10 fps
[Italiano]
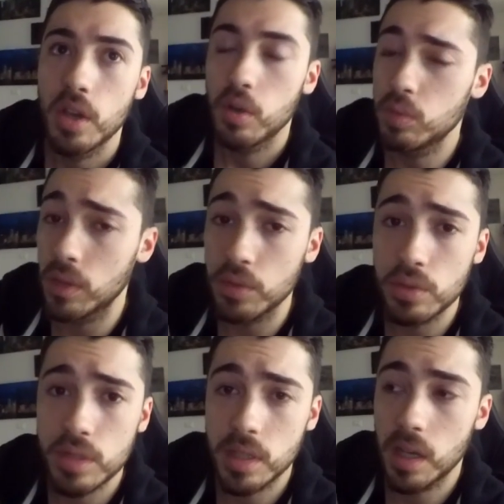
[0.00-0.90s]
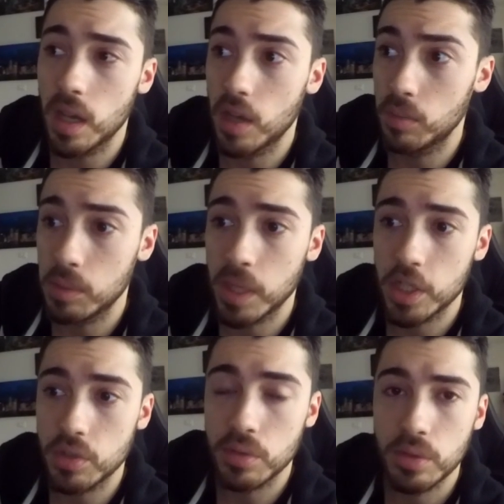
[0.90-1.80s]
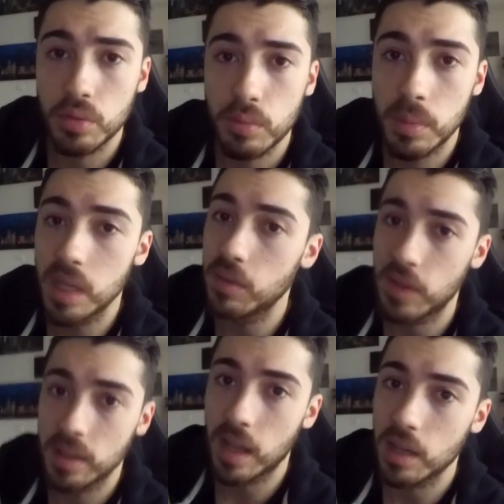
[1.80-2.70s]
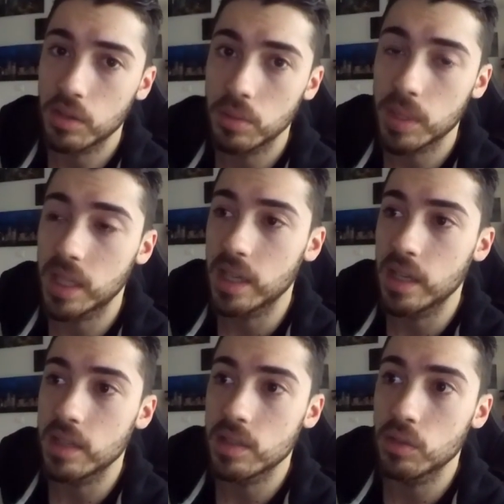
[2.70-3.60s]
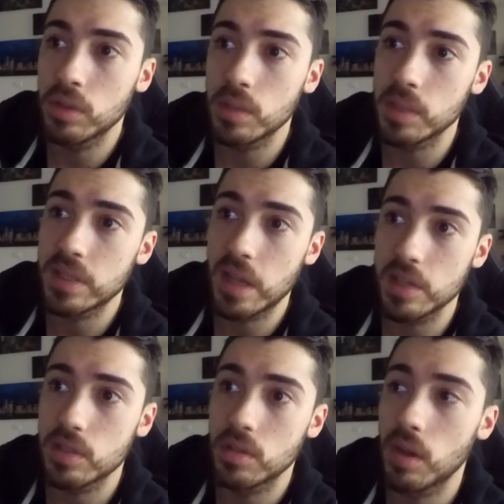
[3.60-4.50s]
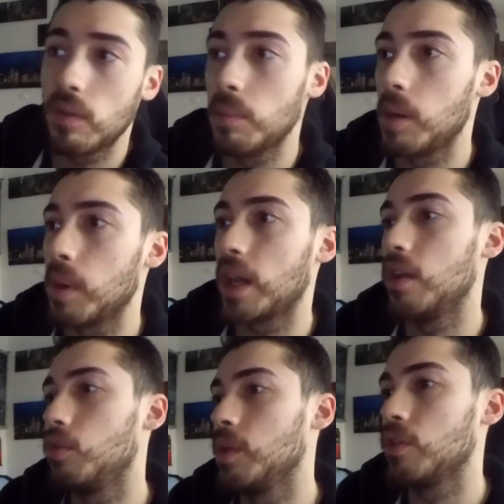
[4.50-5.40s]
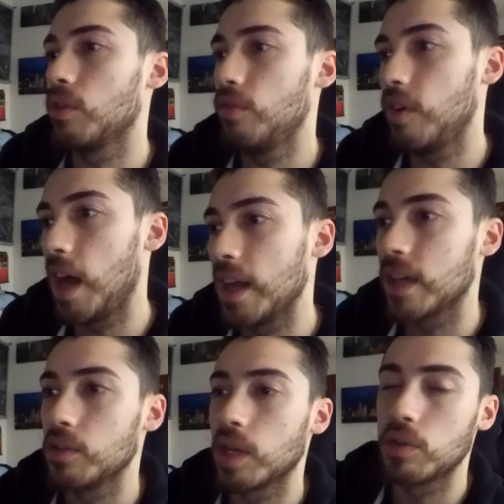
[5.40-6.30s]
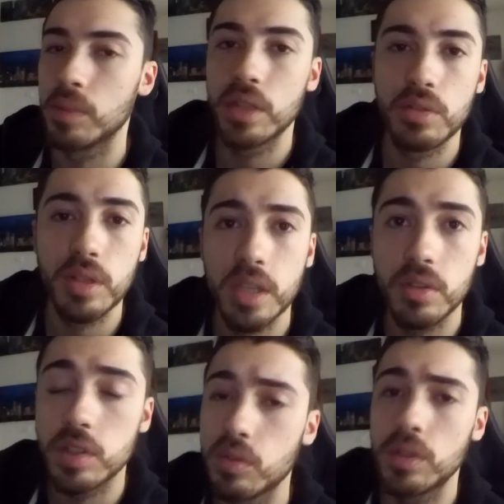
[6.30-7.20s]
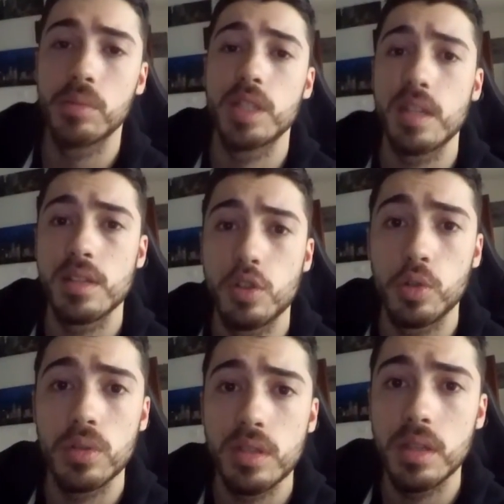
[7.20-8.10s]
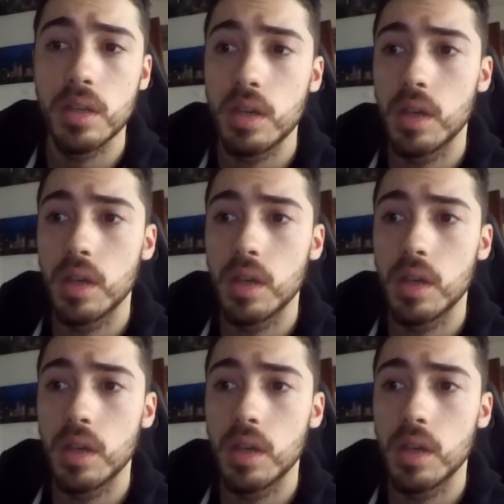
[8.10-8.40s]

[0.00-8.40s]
una views e un mi piace su YouTube fa tanto, perché se tutti pensassero, eh vabbè, ma che lo metto a fare, che ora lo metto io, se tutti pensassero così,